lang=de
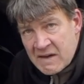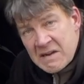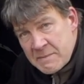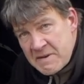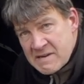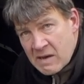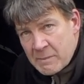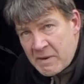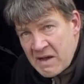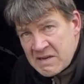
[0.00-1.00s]
eine mittlere
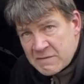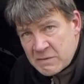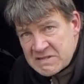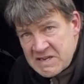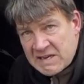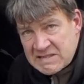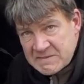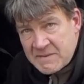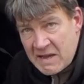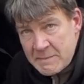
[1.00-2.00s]
Breite von circa 2